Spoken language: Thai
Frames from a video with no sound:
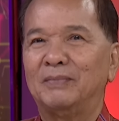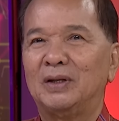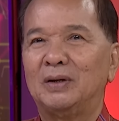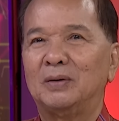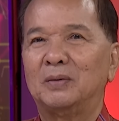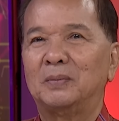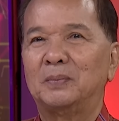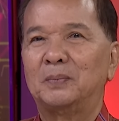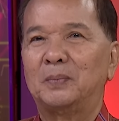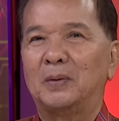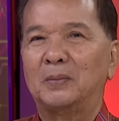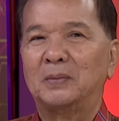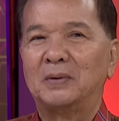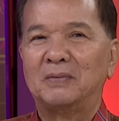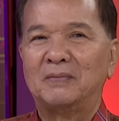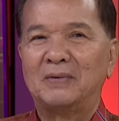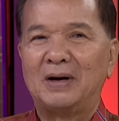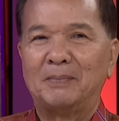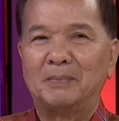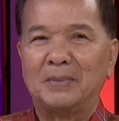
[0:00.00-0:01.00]
ตามดิวผม
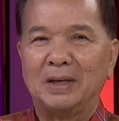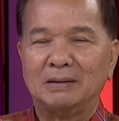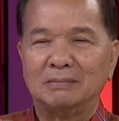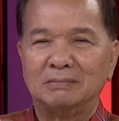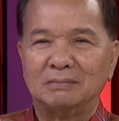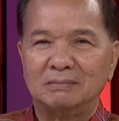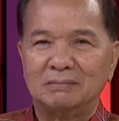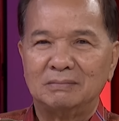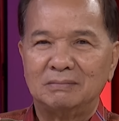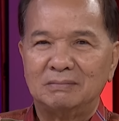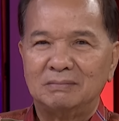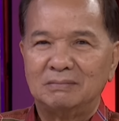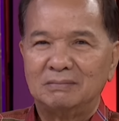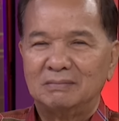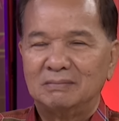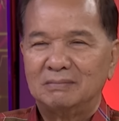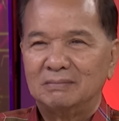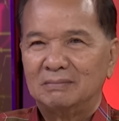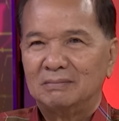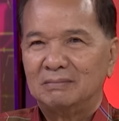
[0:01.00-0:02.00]
ก็ว่า
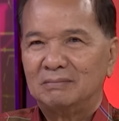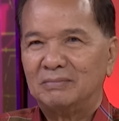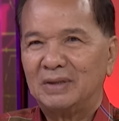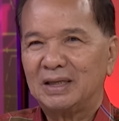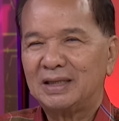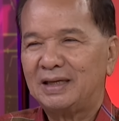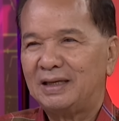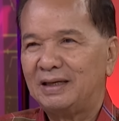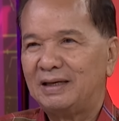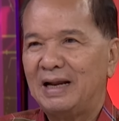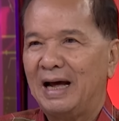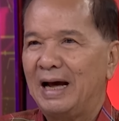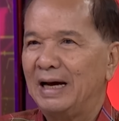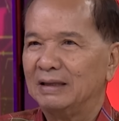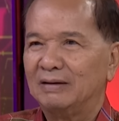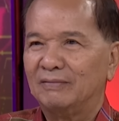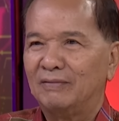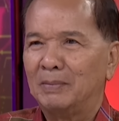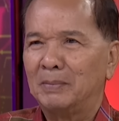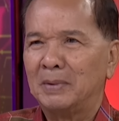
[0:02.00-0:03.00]
มันคิดได้
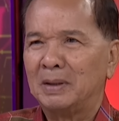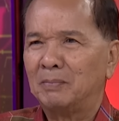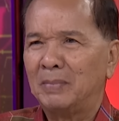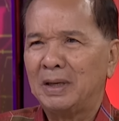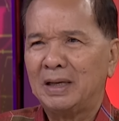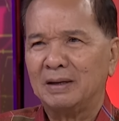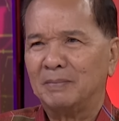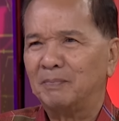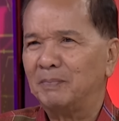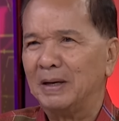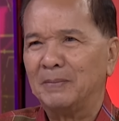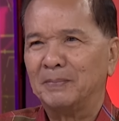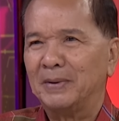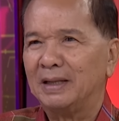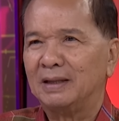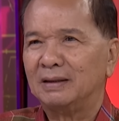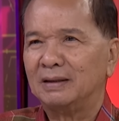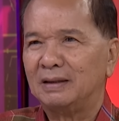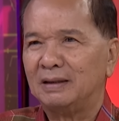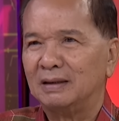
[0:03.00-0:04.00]
แต่ว่ามันไม่เห็นเป็นไป
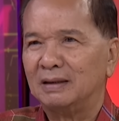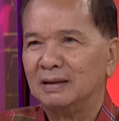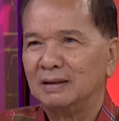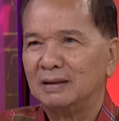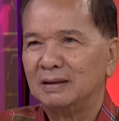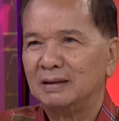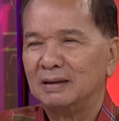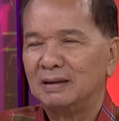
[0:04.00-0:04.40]
สักที